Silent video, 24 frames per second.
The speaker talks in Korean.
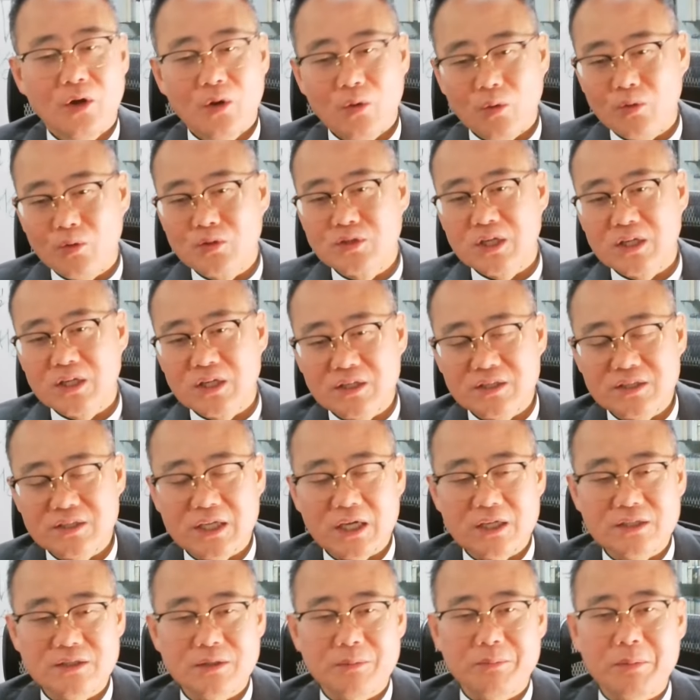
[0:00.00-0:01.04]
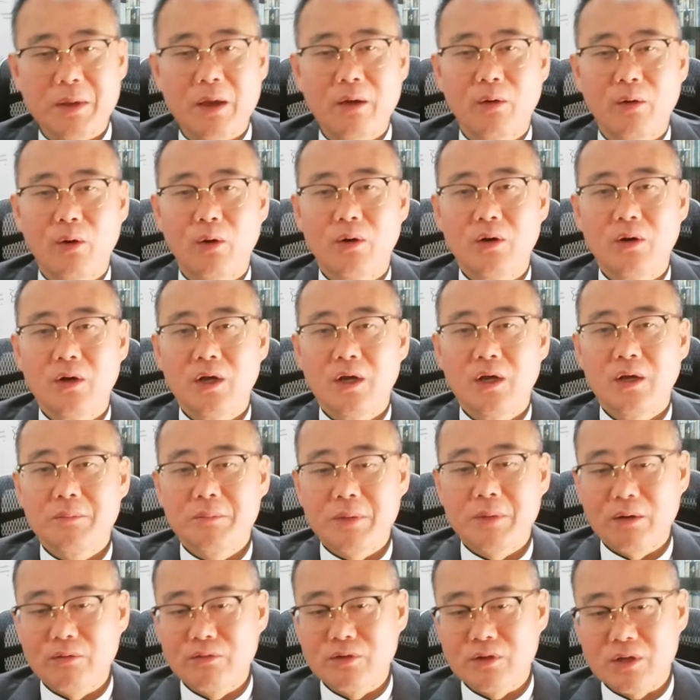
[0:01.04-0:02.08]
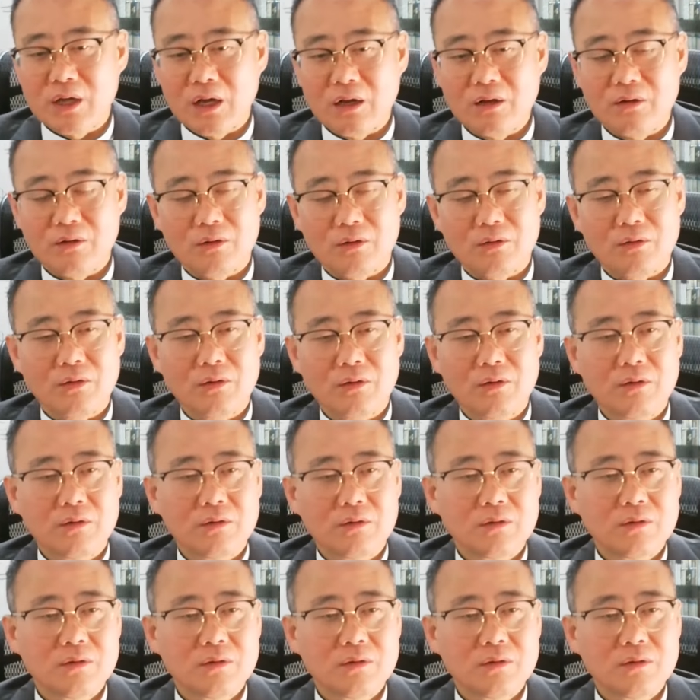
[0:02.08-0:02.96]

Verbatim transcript: 오전에는 제가 이제 배우러 간 거고.